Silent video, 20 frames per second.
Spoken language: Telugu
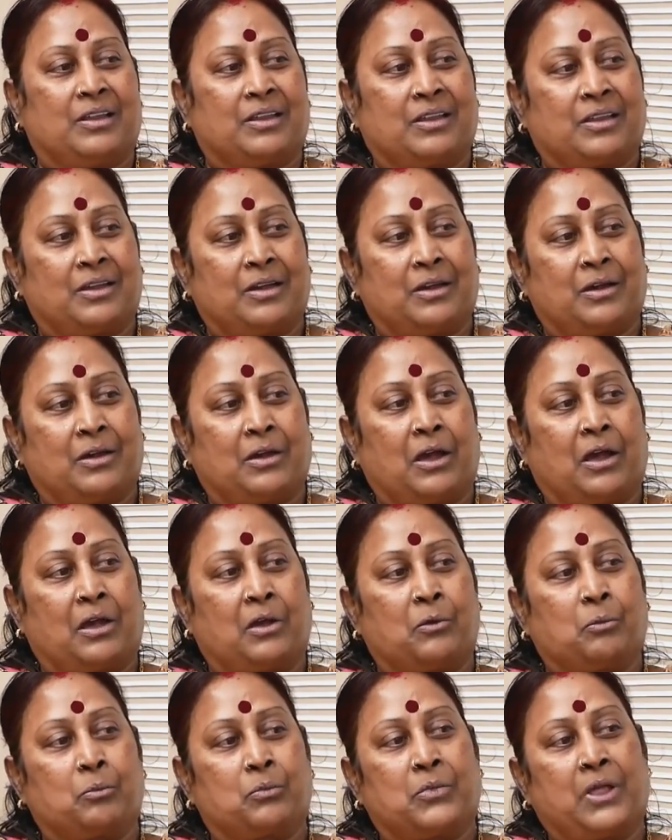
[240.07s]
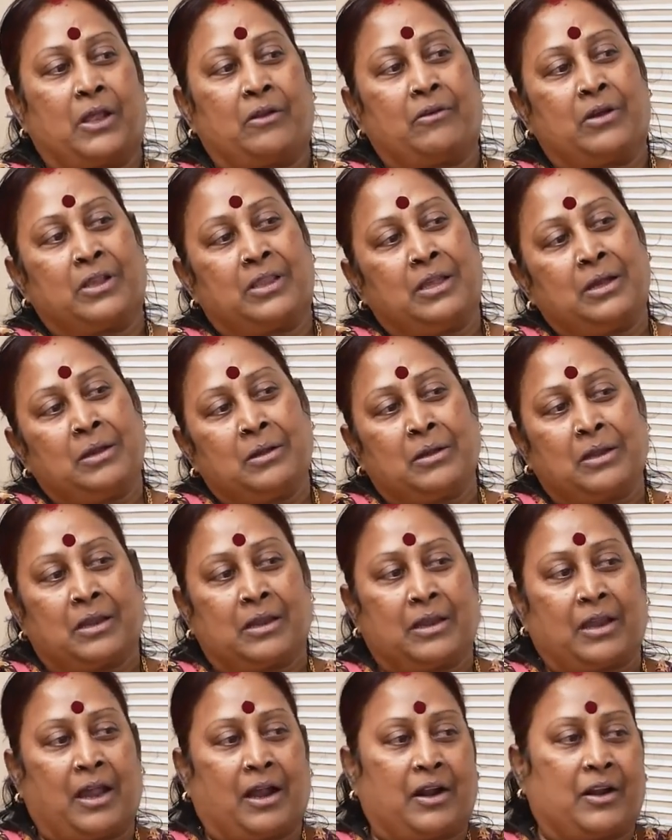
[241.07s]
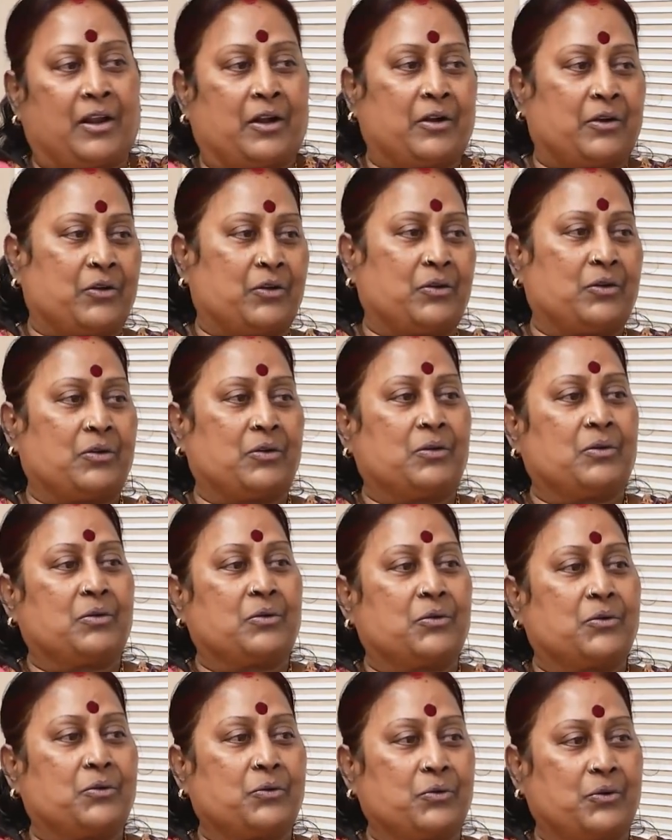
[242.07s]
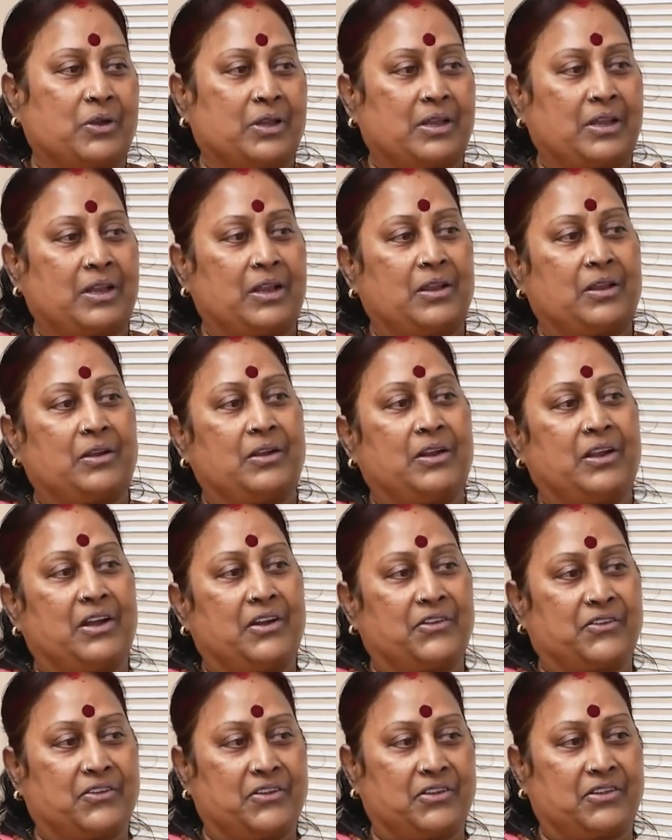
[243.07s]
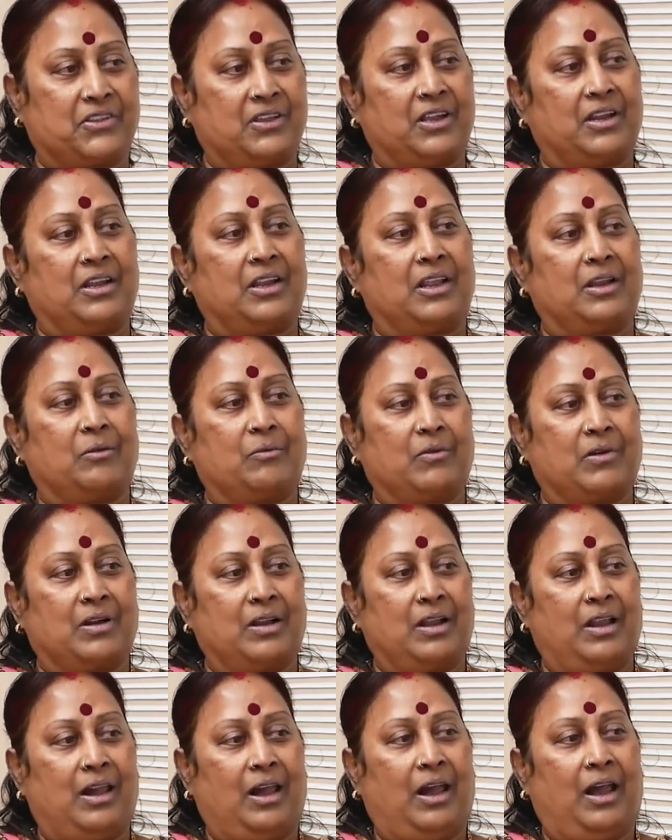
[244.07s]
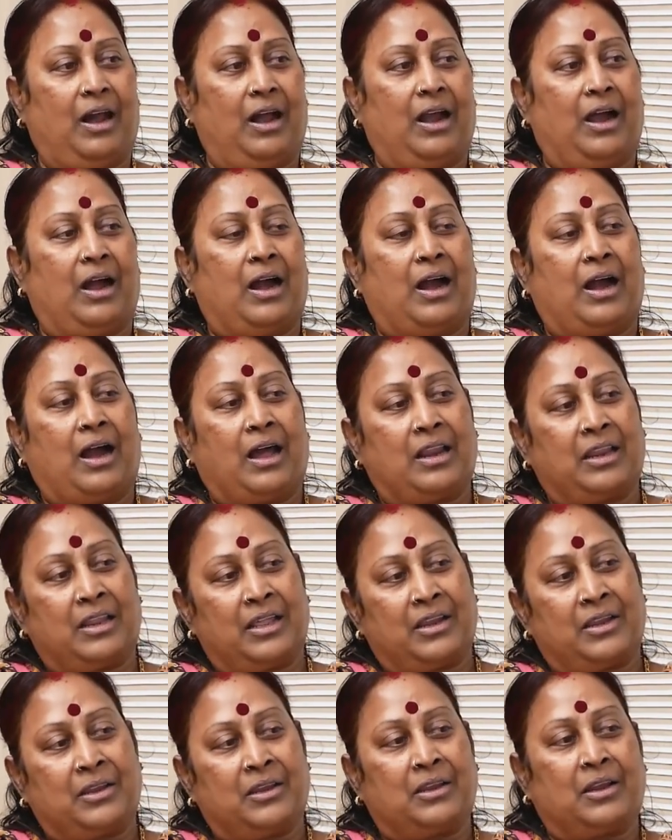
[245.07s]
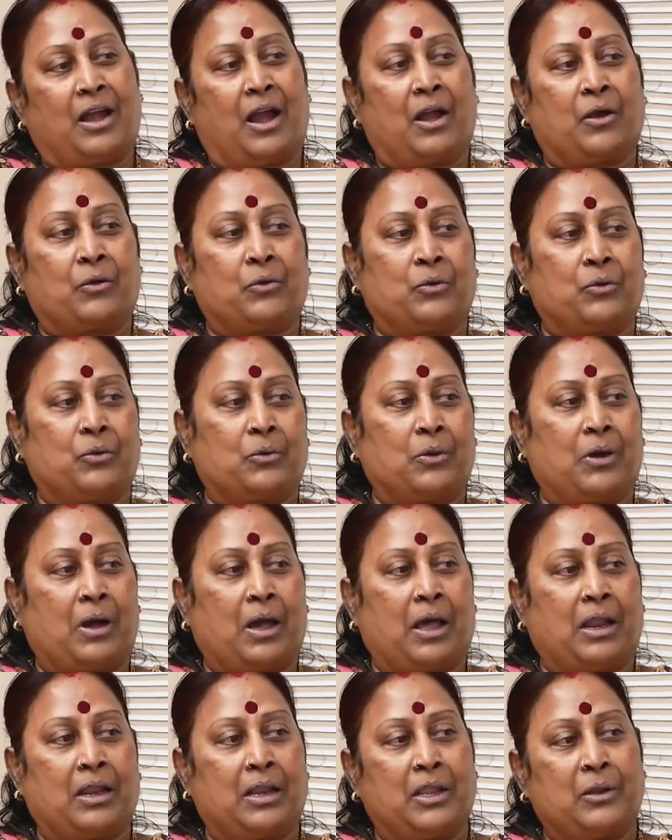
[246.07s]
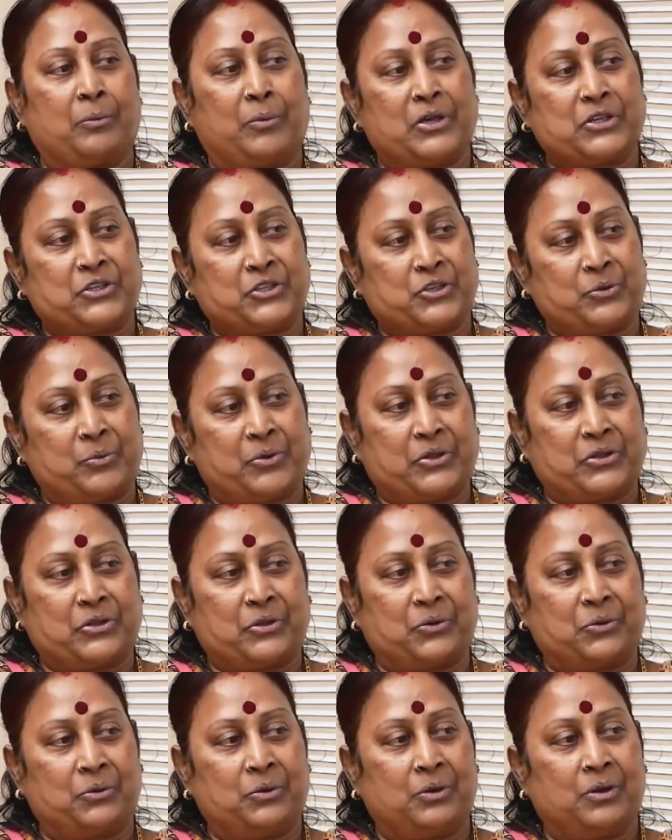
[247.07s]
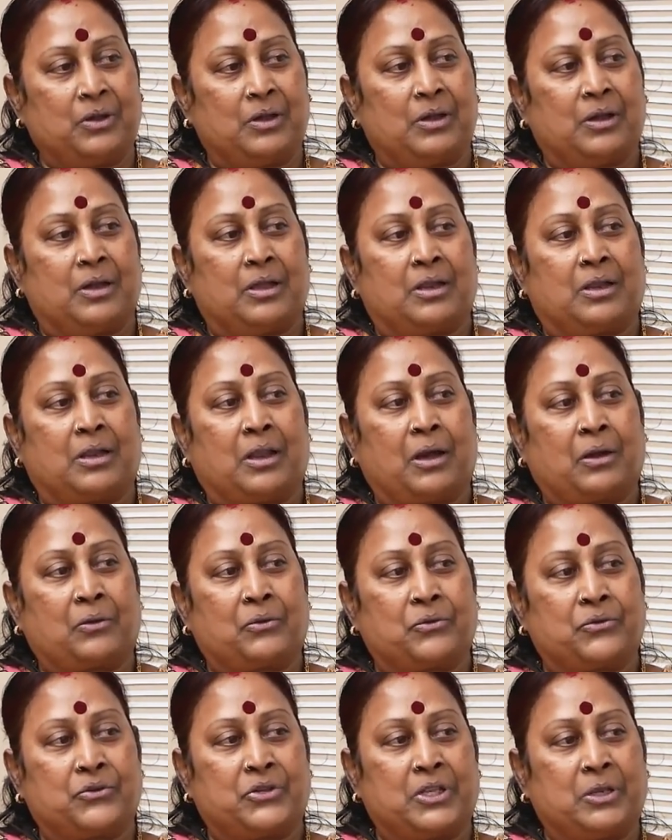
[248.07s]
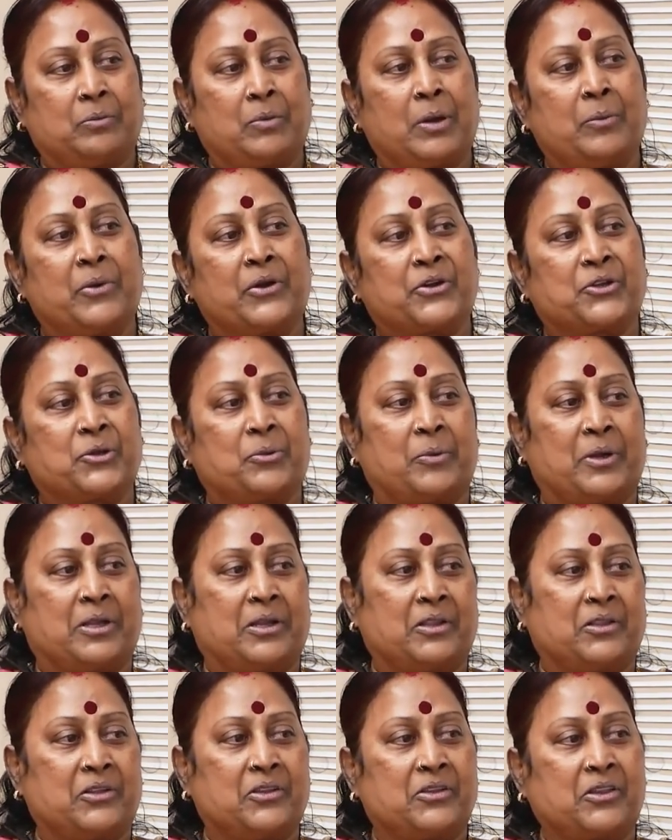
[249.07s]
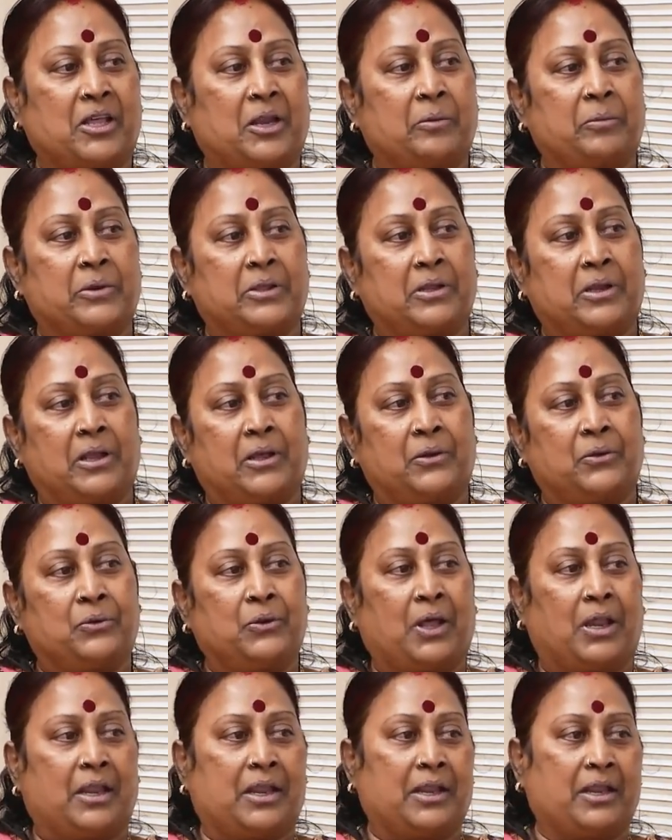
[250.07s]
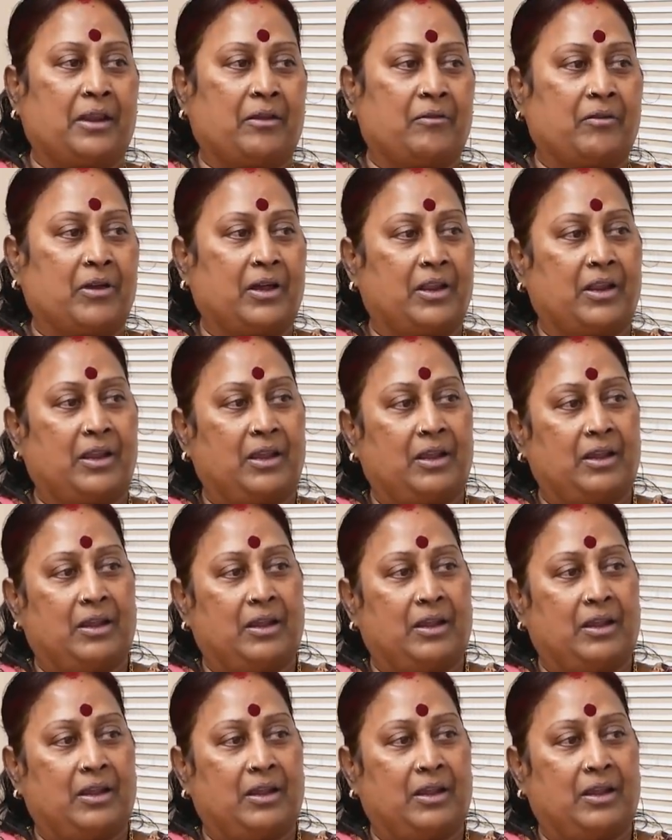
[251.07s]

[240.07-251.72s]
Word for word: ఇంకా తర్వాత ఇంకెక్కడెక్కడో షూటింగ్కి డేట్స్ ఇస్తే వెళ్ళానమాట అల్లరి నాకు అల్లరి ఫస్ట్ పిక్చరు నాకు సినిమా భిక్ష పెట్టింది చలపతిరారు అల్లరి రవి గారే